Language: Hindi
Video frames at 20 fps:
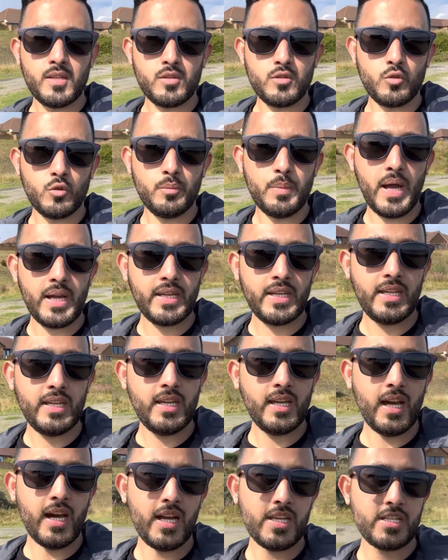तो
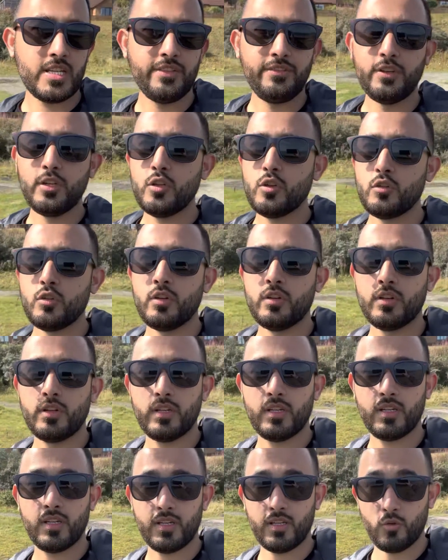बाकी आज की वीडियो
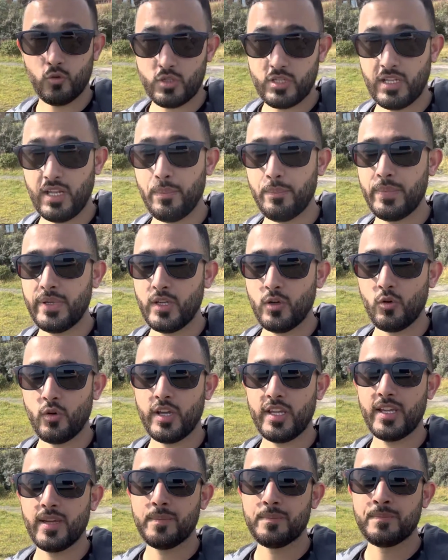कुछ लंबी हो
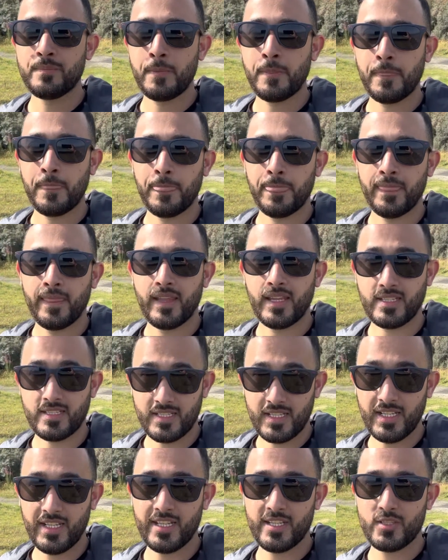गई है
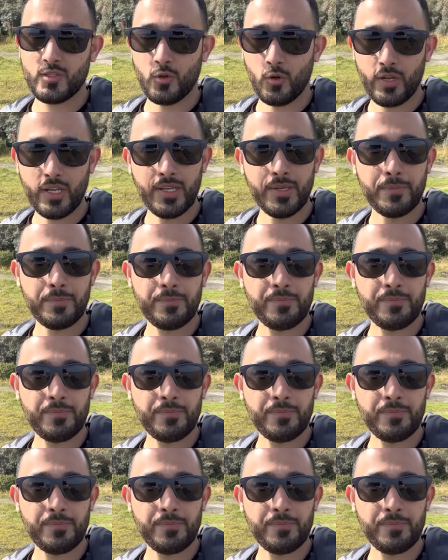इसके लिए सॉरी